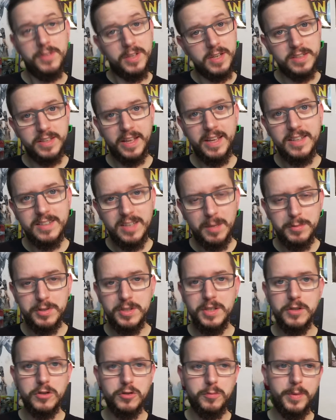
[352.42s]
San Andreas habe
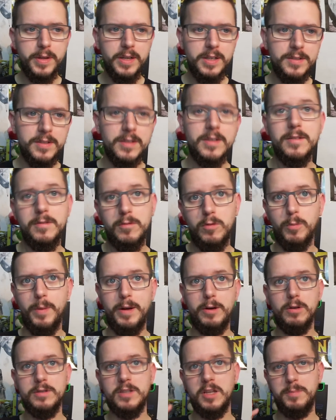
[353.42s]
ich nie gespielt. Oh
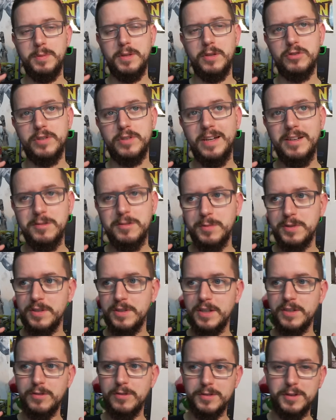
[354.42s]
mein Gott, das bitte steine ich mich
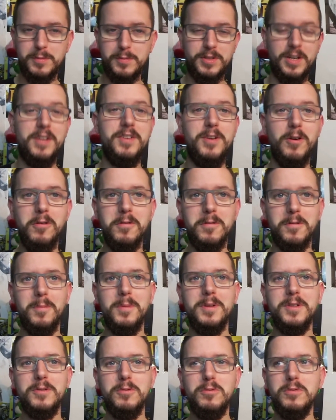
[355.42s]
nicht, sollte ich wahrscheinlich auch irgendwann
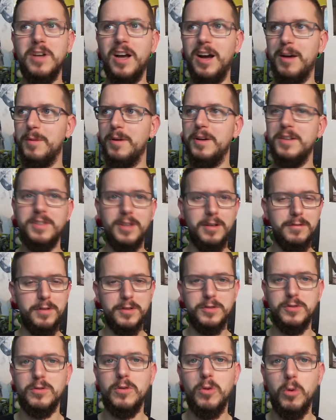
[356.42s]
mal tun, aber ist
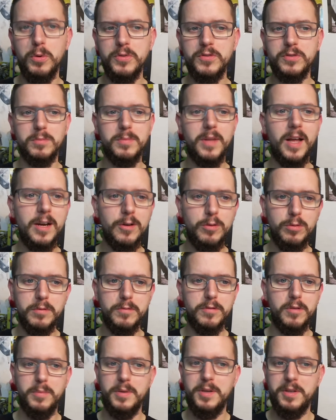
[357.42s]
einfach zu groß zum
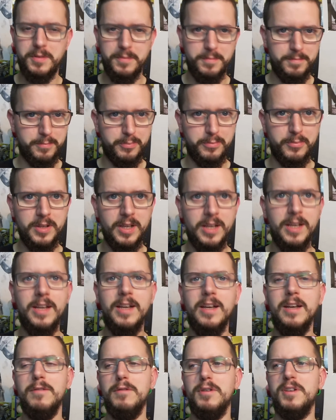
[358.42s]
Nachholen für mich.
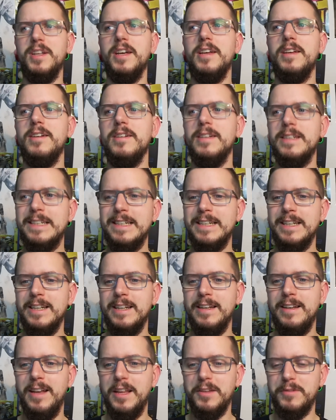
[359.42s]
Von daher
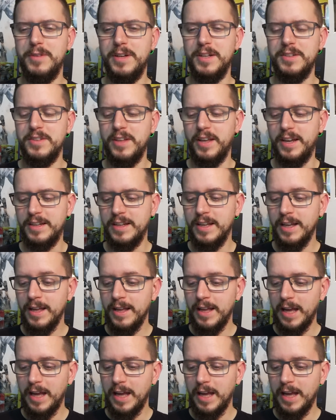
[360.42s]
lassen wir das direkt.